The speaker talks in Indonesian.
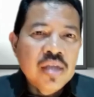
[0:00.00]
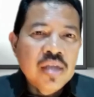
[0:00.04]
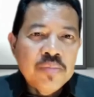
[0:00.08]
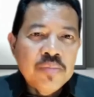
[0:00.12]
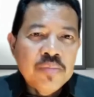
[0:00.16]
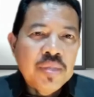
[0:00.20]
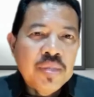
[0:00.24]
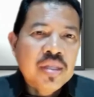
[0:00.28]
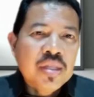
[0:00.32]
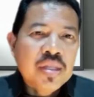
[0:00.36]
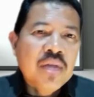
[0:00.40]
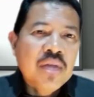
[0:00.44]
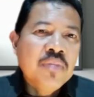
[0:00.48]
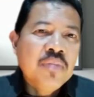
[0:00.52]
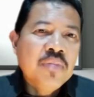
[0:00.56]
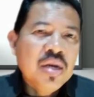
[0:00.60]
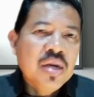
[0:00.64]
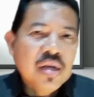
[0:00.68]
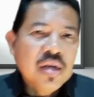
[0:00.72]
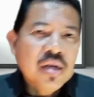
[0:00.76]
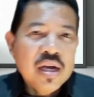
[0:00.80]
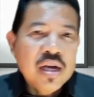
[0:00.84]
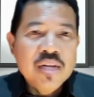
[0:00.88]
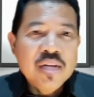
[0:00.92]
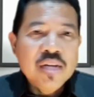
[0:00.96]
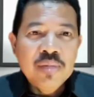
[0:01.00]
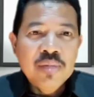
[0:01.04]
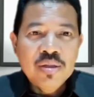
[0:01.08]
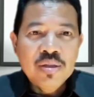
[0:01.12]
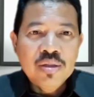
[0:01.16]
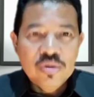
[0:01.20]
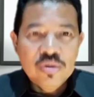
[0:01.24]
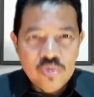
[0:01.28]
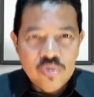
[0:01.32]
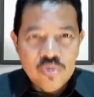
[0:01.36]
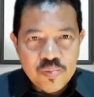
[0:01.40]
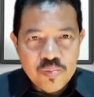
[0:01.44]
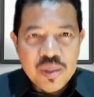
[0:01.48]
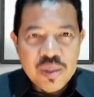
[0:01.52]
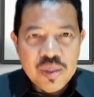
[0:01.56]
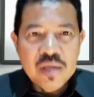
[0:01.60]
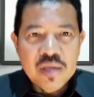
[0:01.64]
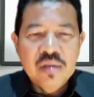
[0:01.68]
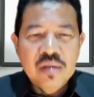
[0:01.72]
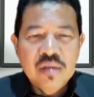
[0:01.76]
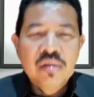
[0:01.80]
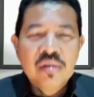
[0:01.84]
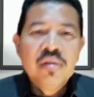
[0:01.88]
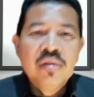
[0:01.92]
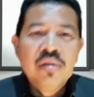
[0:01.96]
Yang pertama kalimat
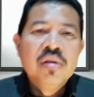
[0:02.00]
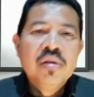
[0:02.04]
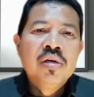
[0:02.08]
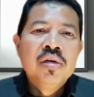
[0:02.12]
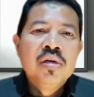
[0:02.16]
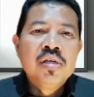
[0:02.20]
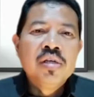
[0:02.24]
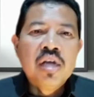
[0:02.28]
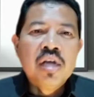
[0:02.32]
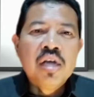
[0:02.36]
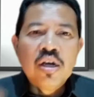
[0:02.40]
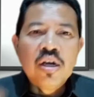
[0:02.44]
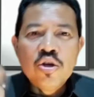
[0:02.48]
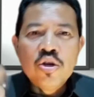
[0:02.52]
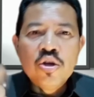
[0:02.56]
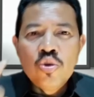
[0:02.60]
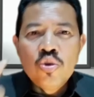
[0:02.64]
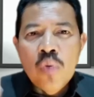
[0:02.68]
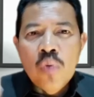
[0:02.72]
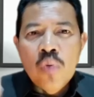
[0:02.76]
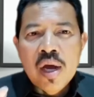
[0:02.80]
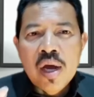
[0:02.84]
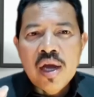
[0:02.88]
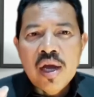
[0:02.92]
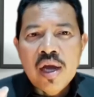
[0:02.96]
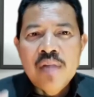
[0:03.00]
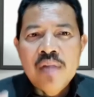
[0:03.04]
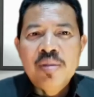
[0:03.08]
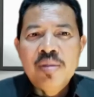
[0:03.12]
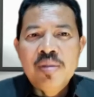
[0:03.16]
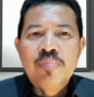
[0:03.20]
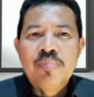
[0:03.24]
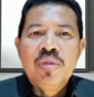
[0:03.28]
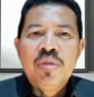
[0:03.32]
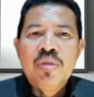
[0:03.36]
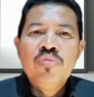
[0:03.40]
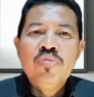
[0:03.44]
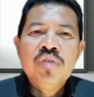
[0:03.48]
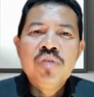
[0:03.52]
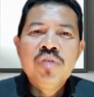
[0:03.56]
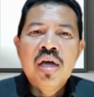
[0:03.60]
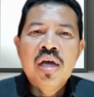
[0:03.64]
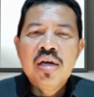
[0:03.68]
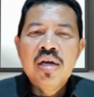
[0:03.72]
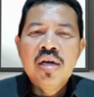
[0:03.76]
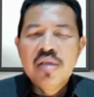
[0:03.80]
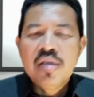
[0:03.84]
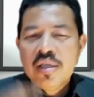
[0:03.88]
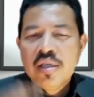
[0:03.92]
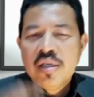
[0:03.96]
topik, yang kedua kalimat
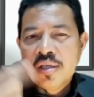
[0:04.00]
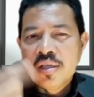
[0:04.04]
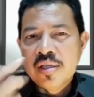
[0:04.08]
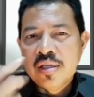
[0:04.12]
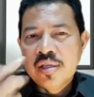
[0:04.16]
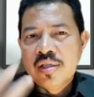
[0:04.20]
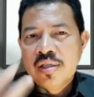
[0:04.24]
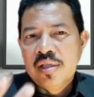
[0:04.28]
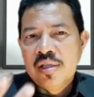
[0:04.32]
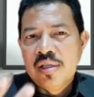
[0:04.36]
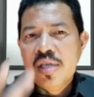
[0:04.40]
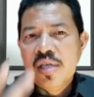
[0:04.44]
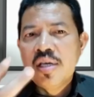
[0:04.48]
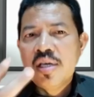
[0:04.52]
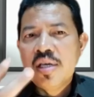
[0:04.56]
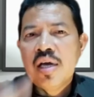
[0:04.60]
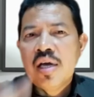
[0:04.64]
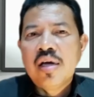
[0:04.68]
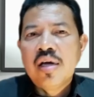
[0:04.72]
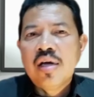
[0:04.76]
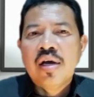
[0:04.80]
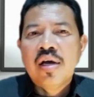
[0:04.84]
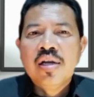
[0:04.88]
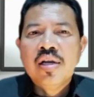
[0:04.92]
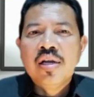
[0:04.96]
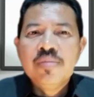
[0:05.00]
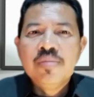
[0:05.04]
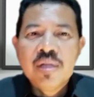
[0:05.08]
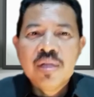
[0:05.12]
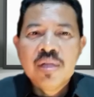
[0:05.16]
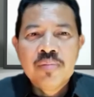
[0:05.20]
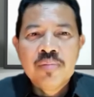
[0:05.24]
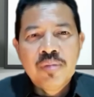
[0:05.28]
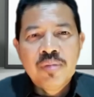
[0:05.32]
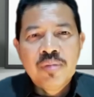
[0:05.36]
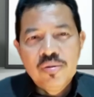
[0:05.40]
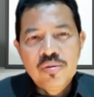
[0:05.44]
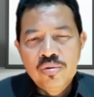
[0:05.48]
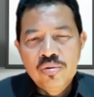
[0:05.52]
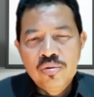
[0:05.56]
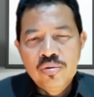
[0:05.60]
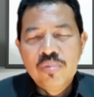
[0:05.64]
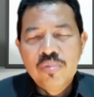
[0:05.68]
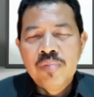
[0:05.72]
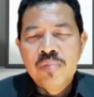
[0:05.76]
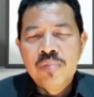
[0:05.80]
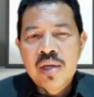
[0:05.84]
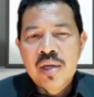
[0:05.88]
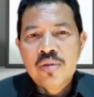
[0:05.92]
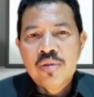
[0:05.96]
penunjang dan ketiga kalimat
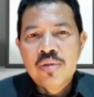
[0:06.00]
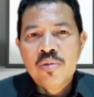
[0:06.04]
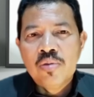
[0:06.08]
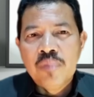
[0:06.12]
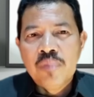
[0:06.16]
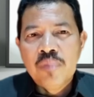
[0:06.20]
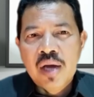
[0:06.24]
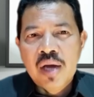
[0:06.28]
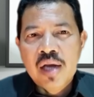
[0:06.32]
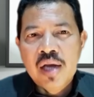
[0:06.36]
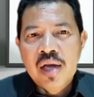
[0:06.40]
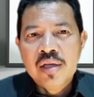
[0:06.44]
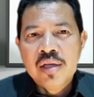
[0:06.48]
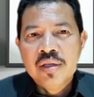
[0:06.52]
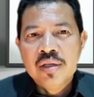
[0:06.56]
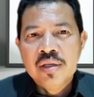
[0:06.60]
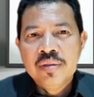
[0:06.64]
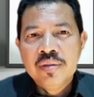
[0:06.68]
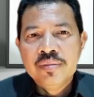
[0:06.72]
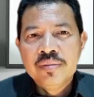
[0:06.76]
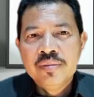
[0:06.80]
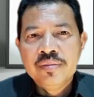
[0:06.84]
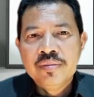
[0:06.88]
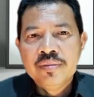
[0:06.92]
penutup atau pengalih.